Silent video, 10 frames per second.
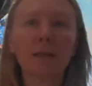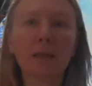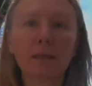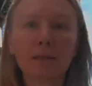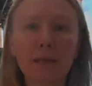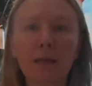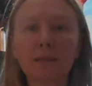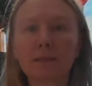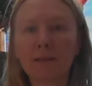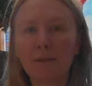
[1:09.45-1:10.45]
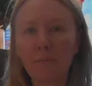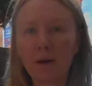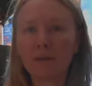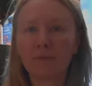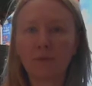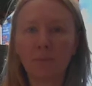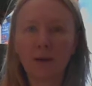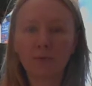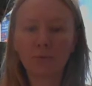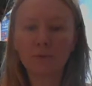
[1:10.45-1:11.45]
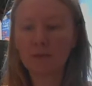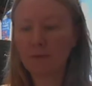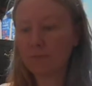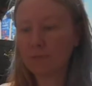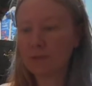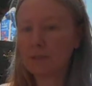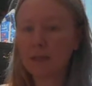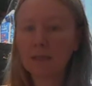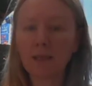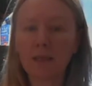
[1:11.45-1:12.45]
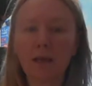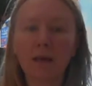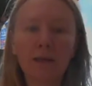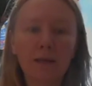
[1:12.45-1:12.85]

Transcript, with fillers: Татьяна Салмановна Мактум Сейфудин. Это я.